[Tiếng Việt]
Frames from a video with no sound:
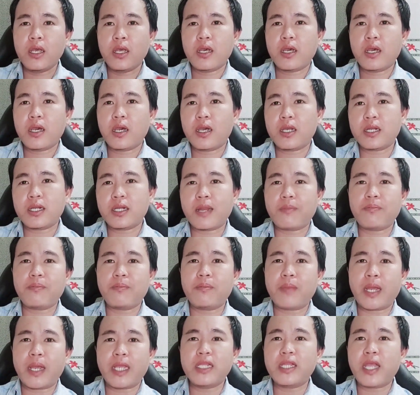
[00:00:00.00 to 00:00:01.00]
à,
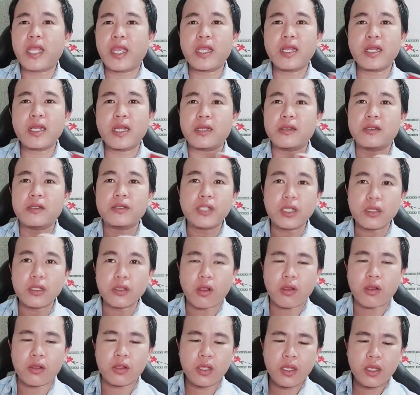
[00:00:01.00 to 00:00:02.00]
năm uh, bảy uh, tháng là nó sức
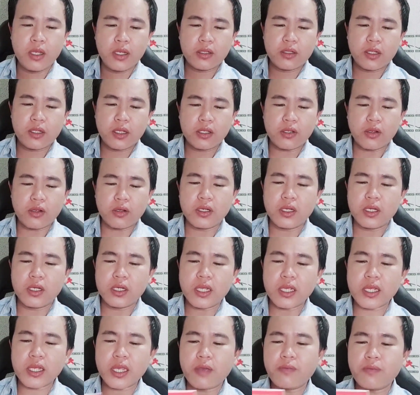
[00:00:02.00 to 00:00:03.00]
thôi thì cho
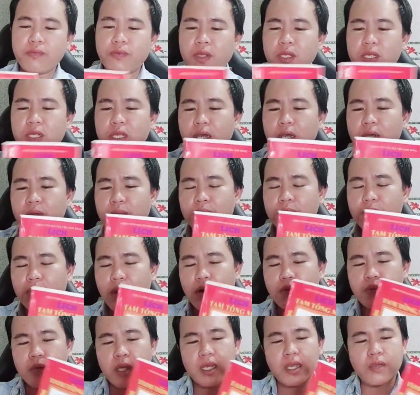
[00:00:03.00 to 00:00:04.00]
nên đó các vị á
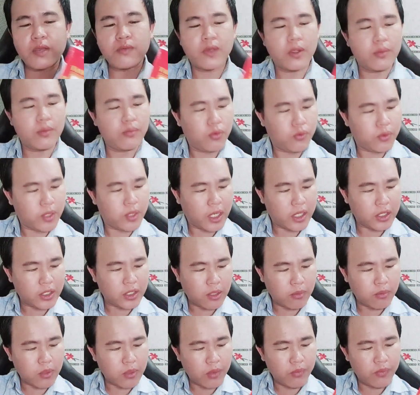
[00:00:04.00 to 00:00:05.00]
một là các vị mua về
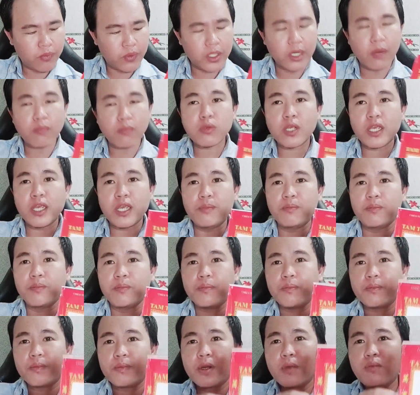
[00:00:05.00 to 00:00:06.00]
xong các vị đóng kim
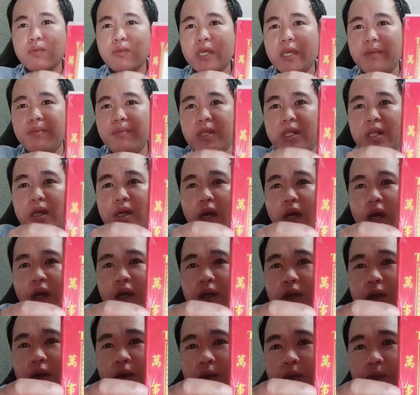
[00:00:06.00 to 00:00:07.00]
đóng kim như thế này
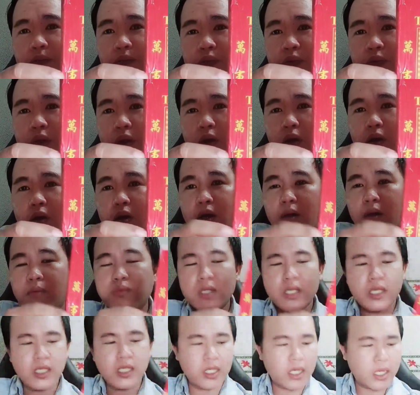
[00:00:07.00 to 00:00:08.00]
còn
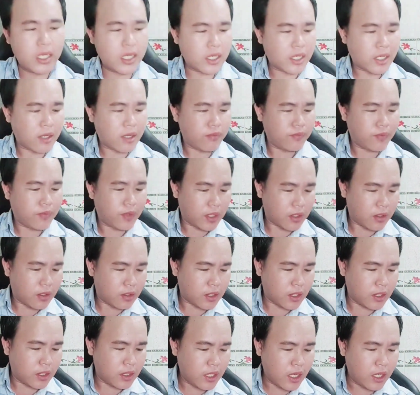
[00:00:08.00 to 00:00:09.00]
không thì ờ, các vị
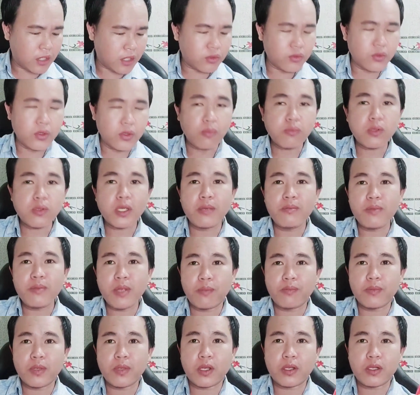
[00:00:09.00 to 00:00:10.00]
có thể nhờ tôi đóng kim
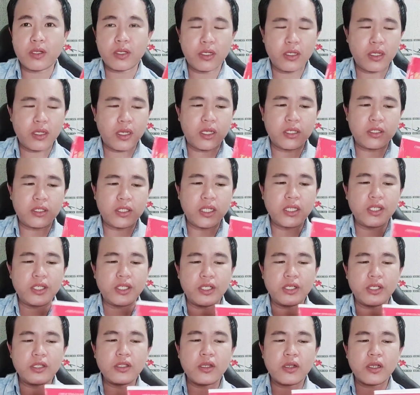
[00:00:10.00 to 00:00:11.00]
dùm rồi ờ, sẽ
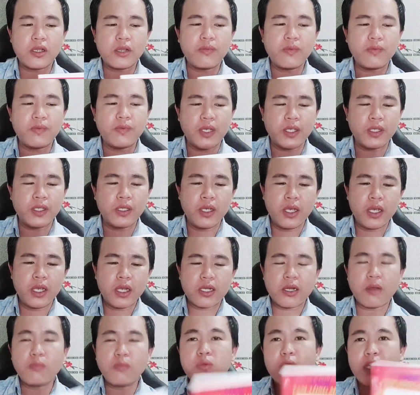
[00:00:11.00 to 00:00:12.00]
chuyển cho các quý vị
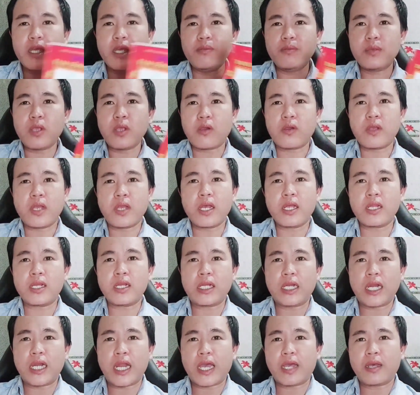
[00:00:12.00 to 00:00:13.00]
đóng kim rồi á
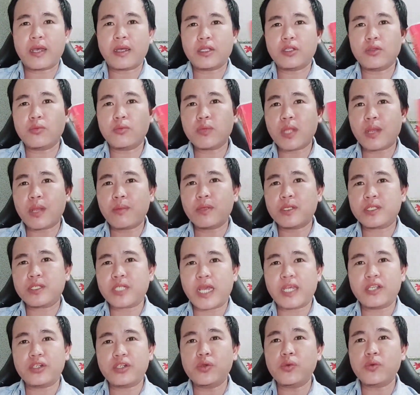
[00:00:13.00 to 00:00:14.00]
là chúng ta
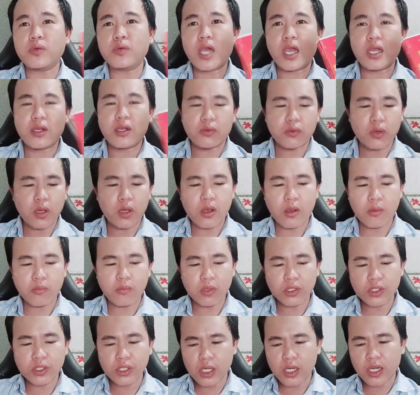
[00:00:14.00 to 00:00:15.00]
xài suốt đời luôn nó
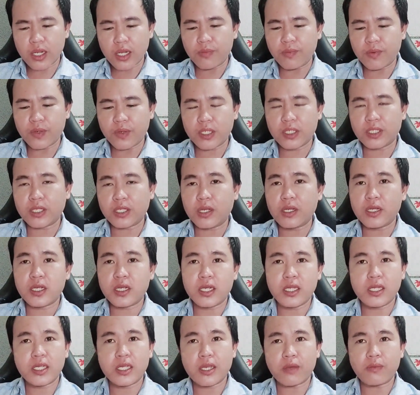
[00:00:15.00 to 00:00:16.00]
không có sức các vị trừ
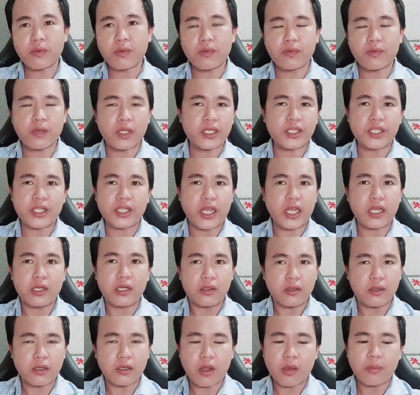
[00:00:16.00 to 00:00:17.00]
khi các quý vị xé
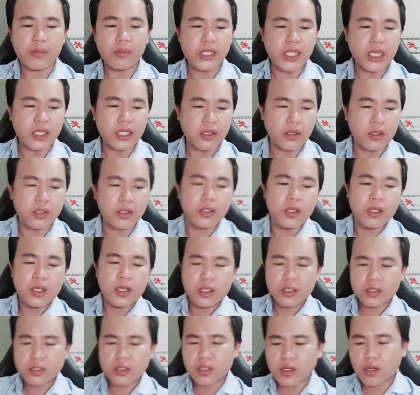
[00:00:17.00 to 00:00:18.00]
nó nó mới dắt thôi
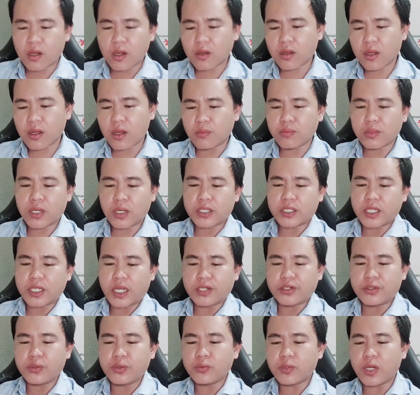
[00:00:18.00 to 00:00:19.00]
chứ còn không là
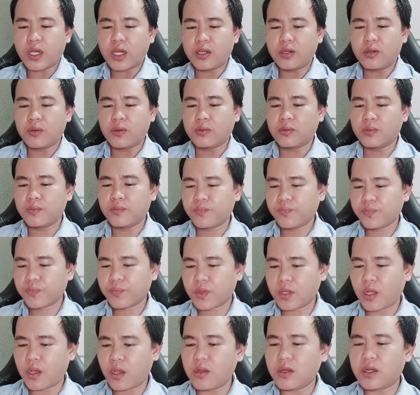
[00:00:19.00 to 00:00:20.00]
xài suốt đời luôn
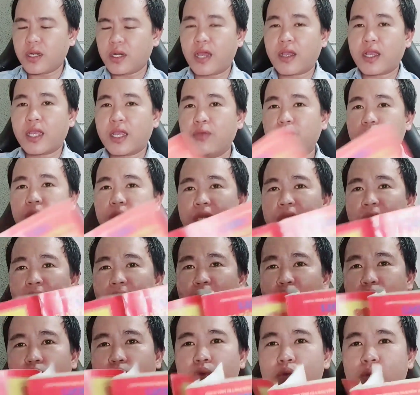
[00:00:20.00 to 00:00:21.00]
đó là cái quyển
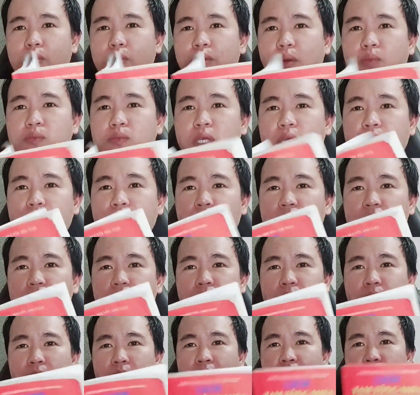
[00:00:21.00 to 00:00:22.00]
nào tôi cũng đóng kim hết
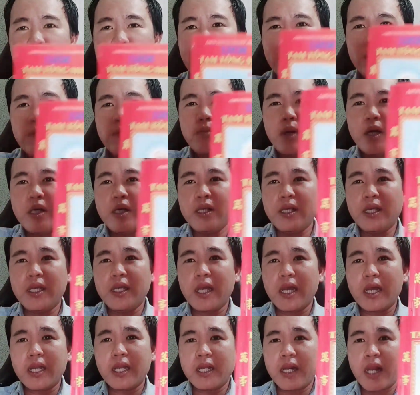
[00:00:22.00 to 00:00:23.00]
các vị bởi
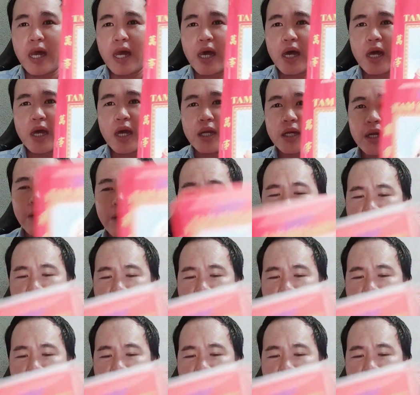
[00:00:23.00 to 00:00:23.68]
vì á, là năm